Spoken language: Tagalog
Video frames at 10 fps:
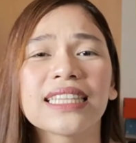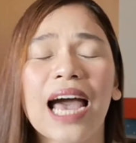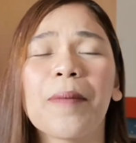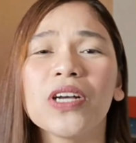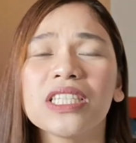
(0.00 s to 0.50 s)

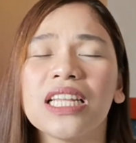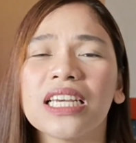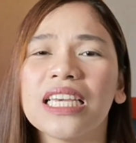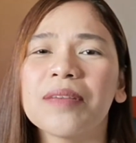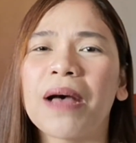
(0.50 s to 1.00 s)
Tapos
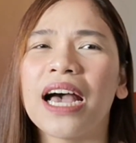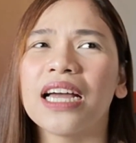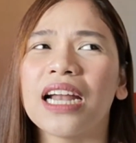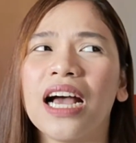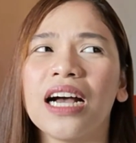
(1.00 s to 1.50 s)
naging
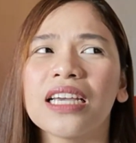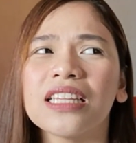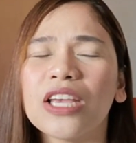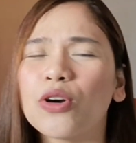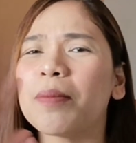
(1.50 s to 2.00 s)
parang,
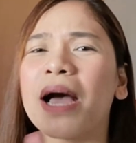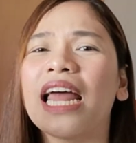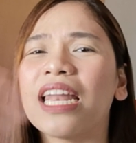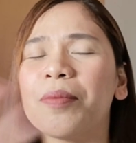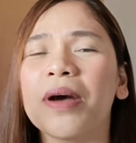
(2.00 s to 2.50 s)
hindi ko na
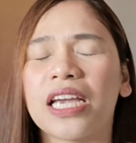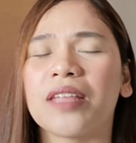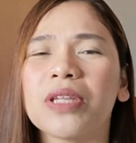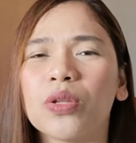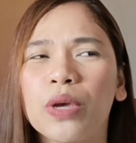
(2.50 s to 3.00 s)
maalala yung mga
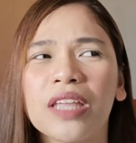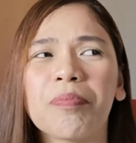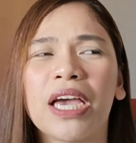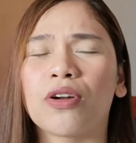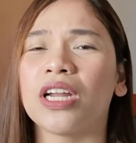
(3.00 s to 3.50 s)
in-between,
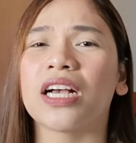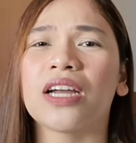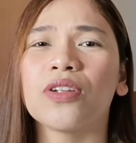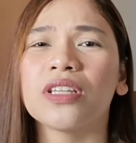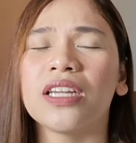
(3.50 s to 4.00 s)
pero
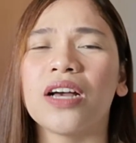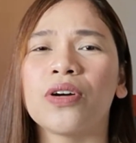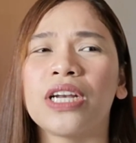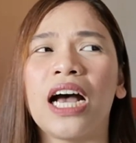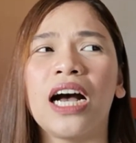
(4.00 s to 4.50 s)
nagkaroon din
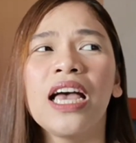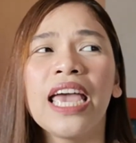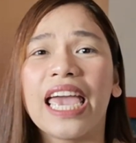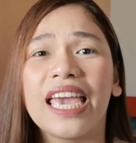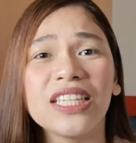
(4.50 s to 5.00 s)
ako ng
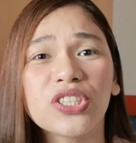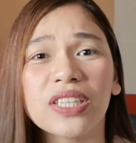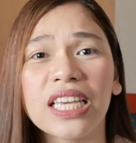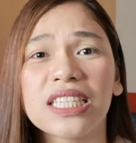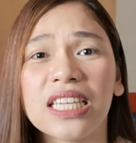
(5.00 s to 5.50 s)

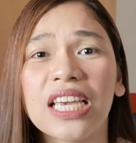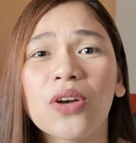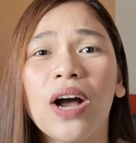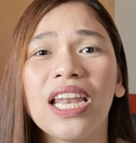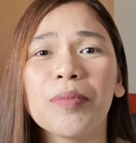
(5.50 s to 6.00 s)
HTC.
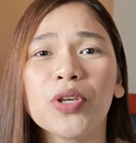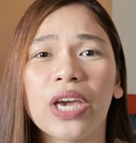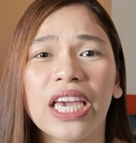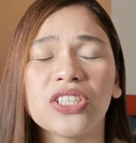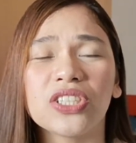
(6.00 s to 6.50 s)
Kung alam yung
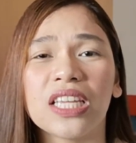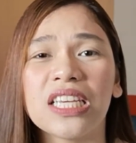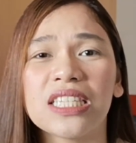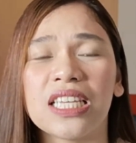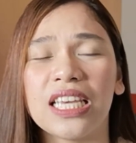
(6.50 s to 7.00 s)

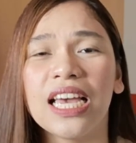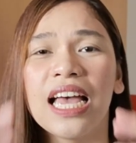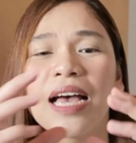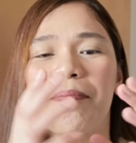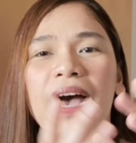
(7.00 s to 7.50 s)
HTC,
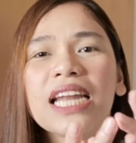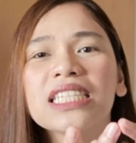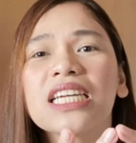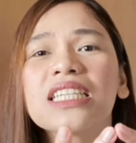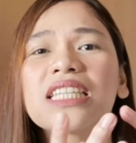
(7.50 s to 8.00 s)
para
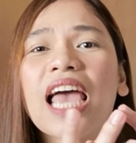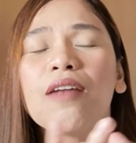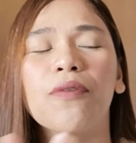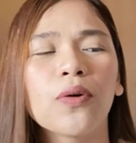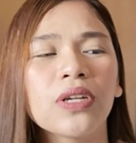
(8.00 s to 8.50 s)
siyang
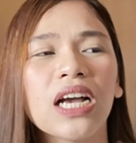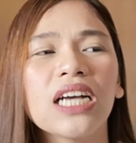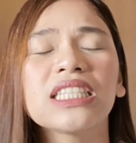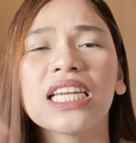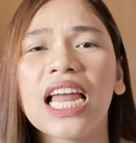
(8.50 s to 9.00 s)
cellphone na
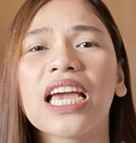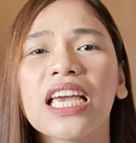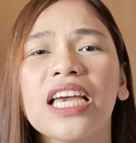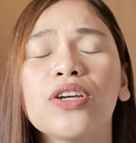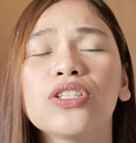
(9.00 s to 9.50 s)
kasing
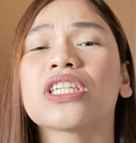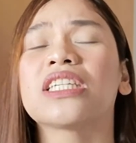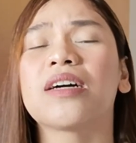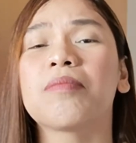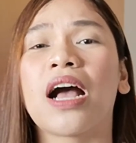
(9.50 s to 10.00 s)
laki ngayon siya
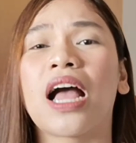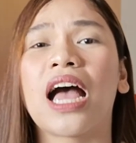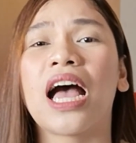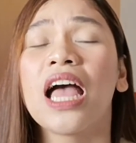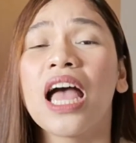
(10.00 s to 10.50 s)
ng mga
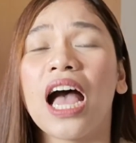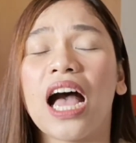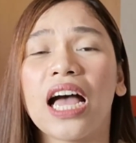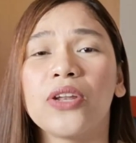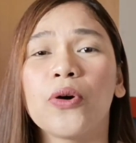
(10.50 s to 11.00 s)

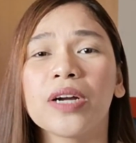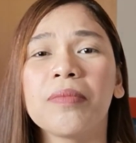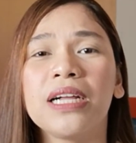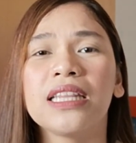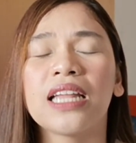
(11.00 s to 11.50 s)
uh,
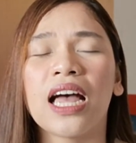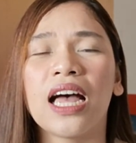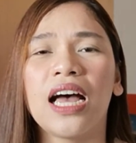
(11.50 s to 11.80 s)
normal na